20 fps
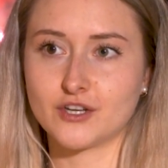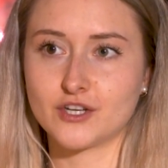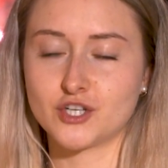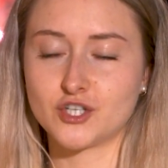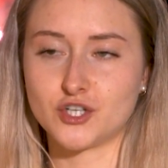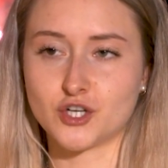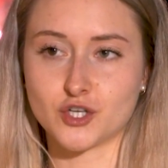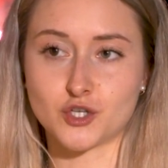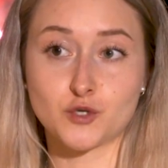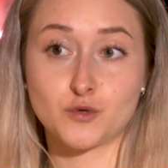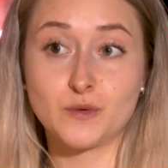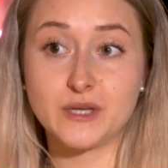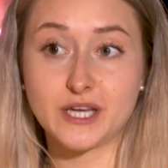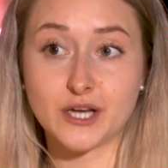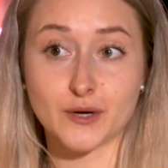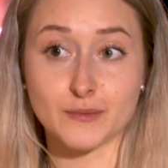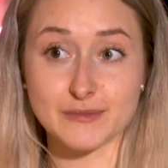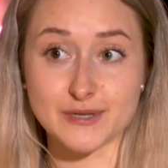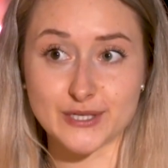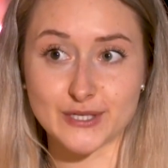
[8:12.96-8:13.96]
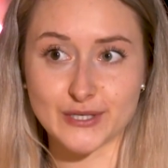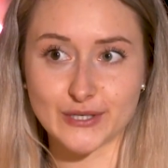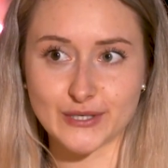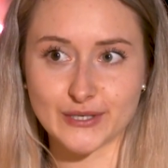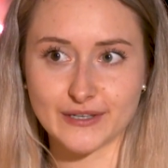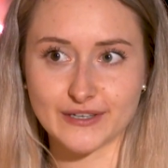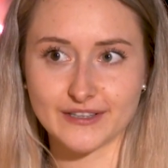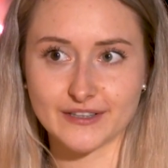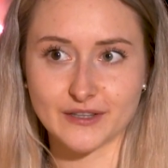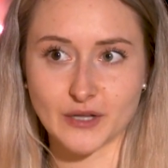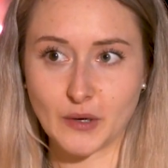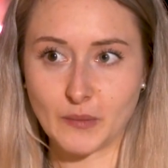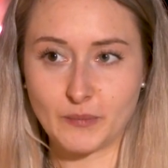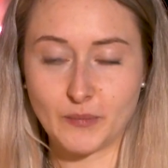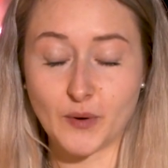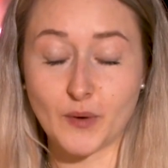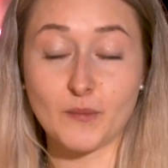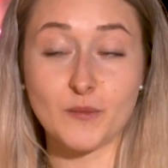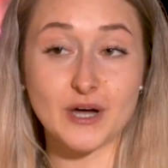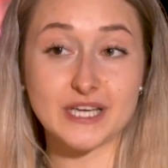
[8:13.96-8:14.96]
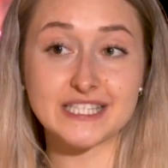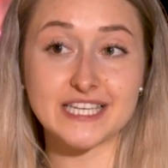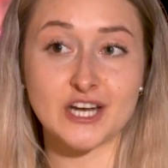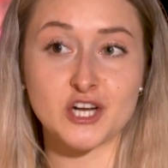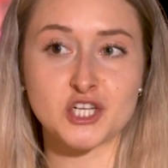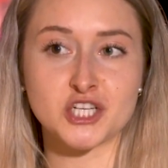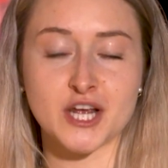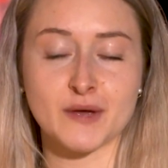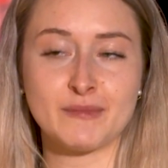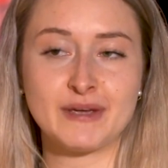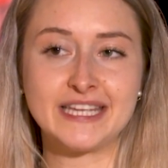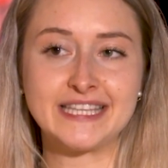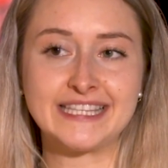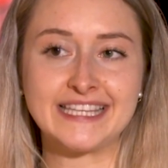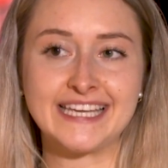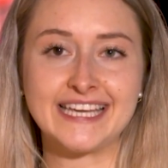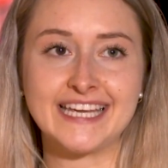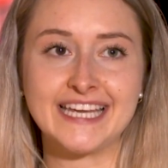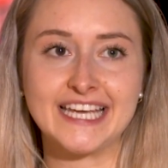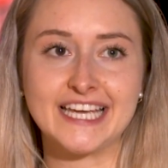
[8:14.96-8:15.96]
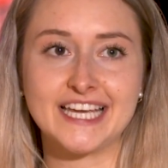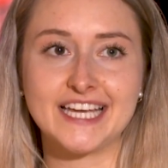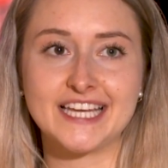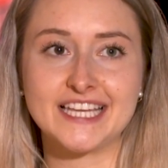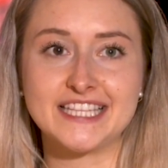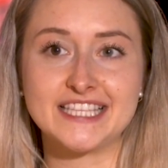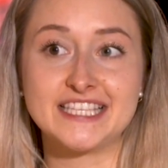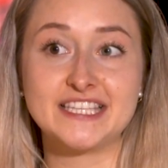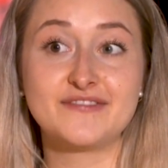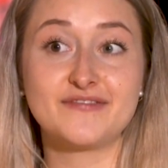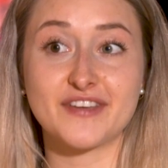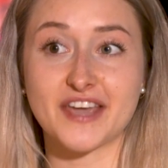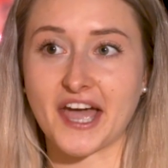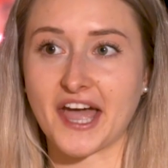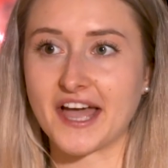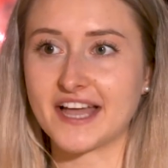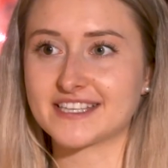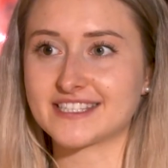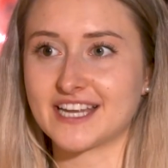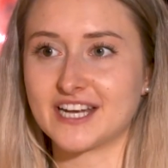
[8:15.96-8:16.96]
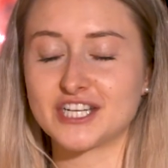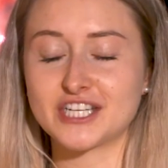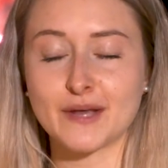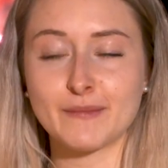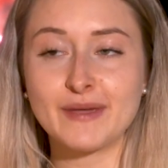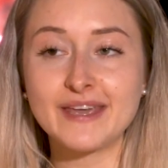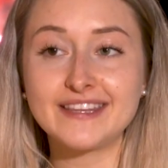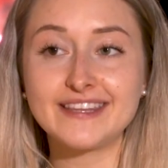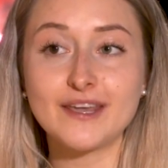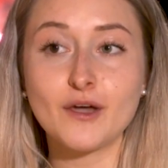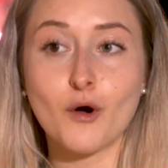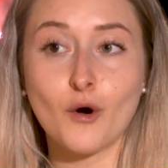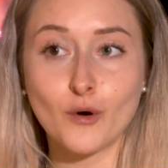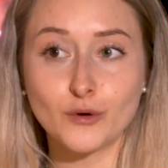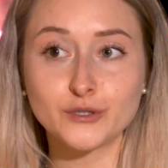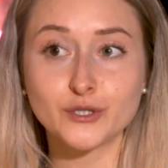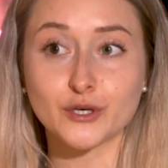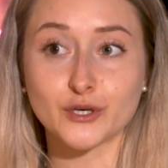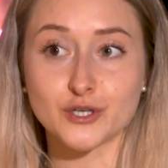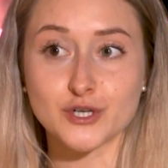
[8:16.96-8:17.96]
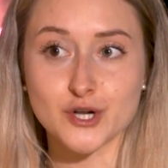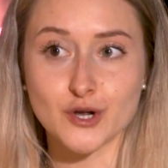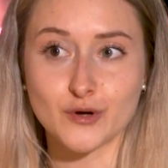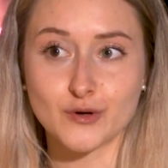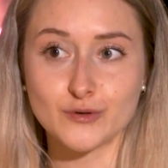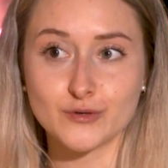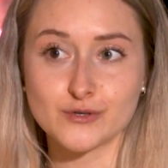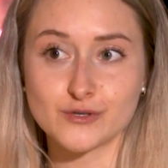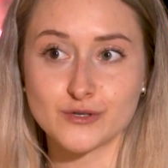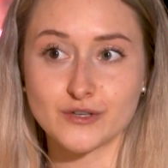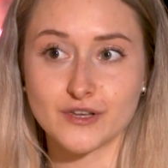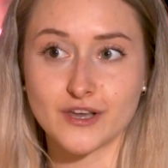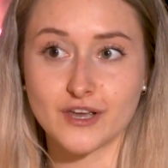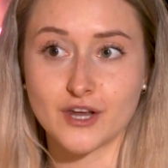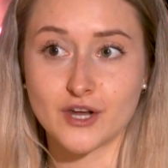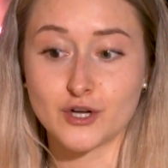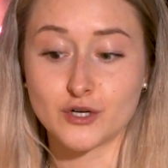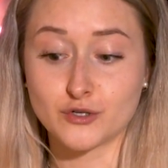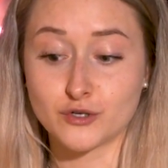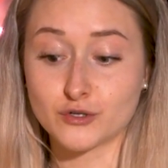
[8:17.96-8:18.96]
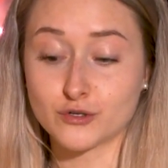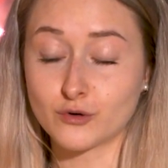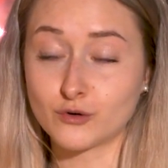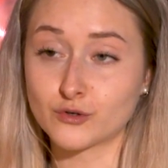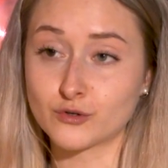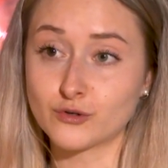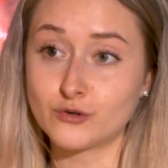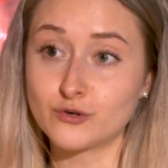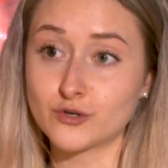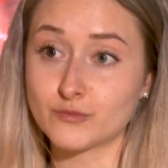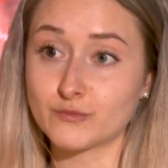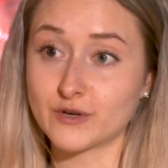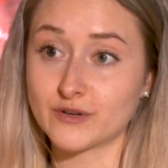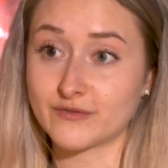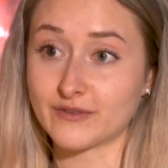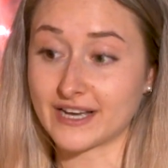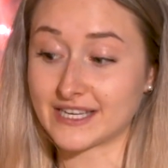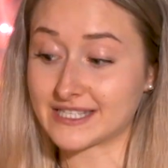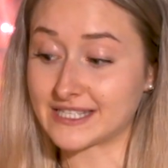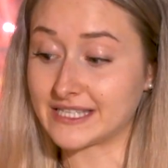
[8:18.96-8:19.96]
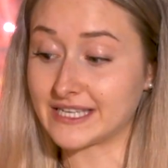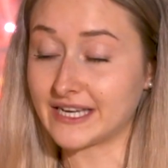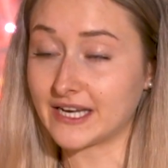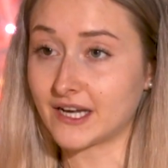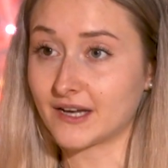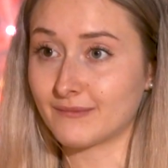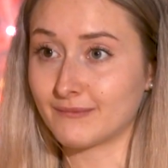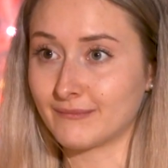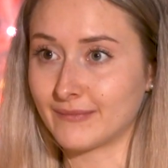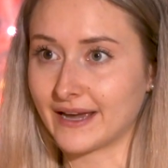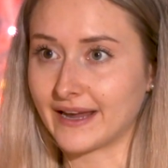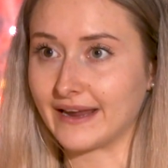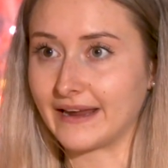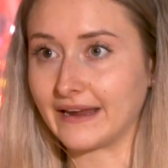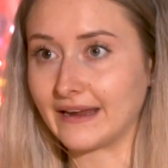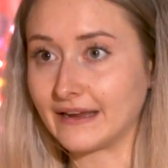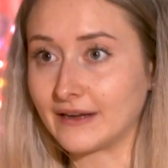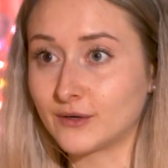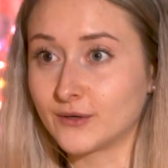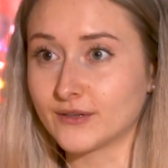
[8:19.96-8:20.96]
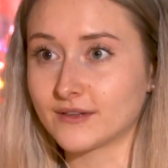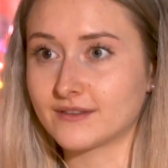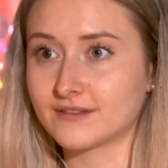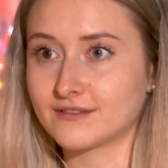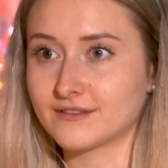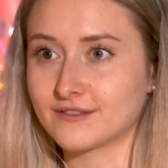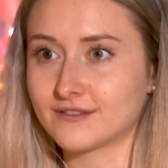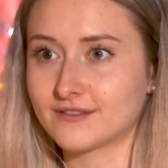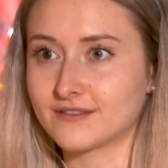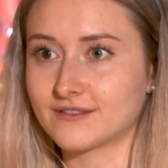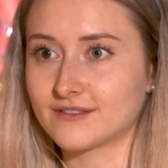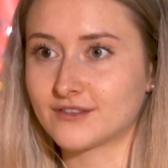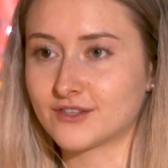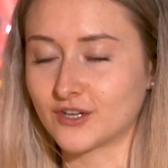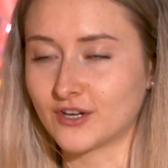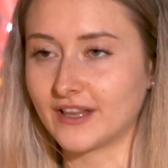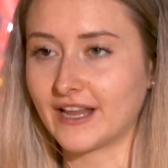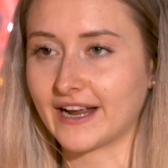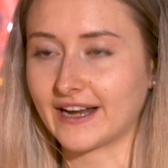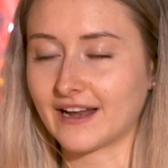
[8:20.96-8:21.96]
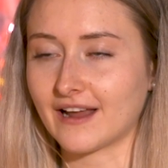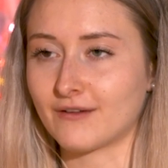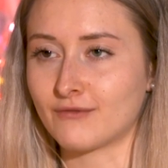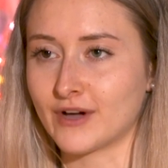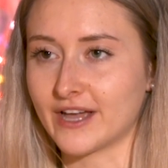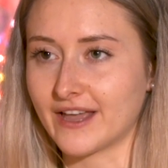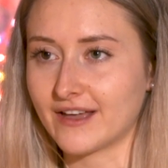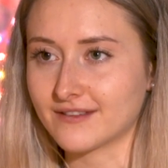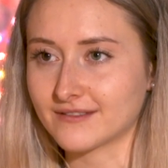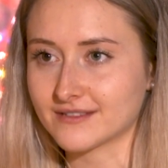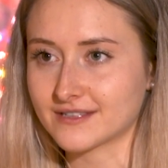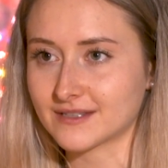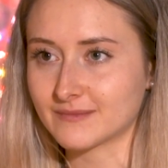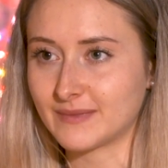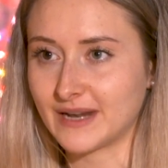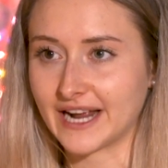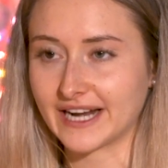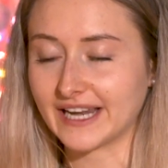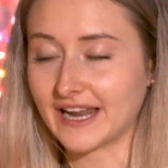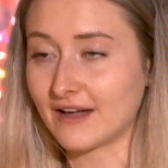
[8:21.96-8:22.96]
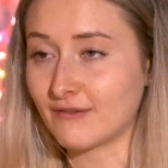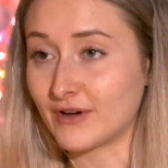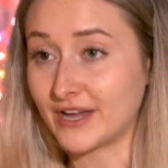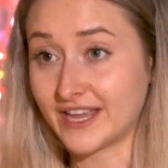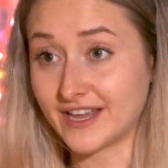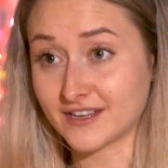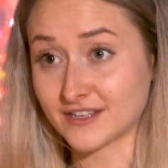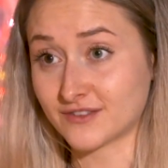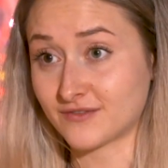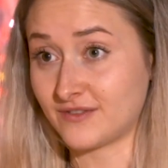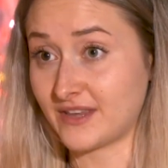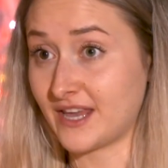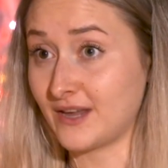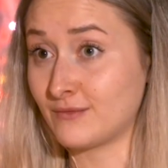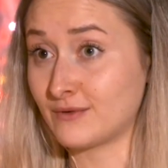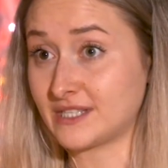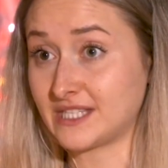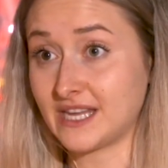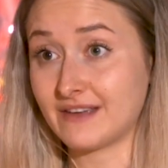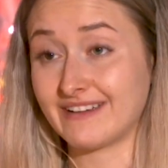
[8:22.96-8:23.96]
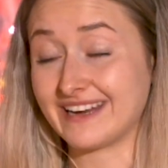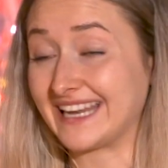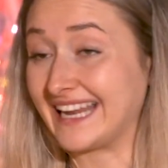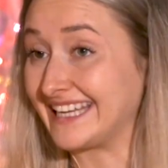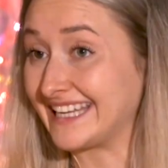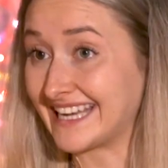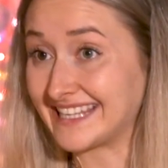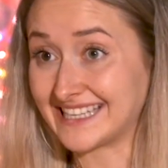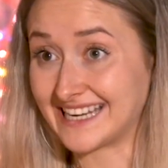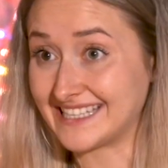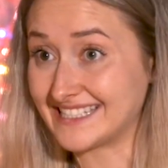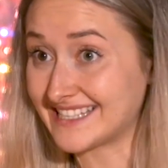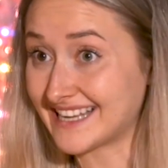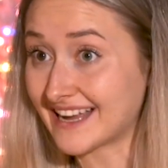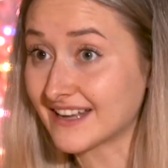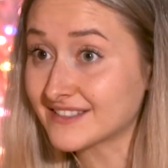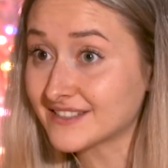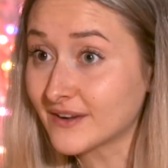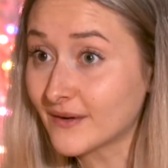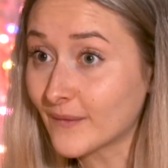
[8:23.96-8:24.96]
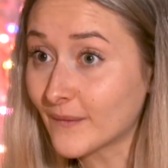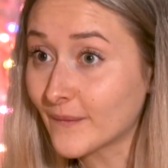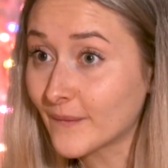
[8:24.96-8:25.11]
Je suis comme ça. Donc, mhm. pour moi, ça n'a jamais été différent. Ça n'a jamais été autre chose. Jusqu'au jour où je me fasse dire, ben, écoute, as de la clairvoyance. Puis la clairvoyance vient aussi avec la canalisation.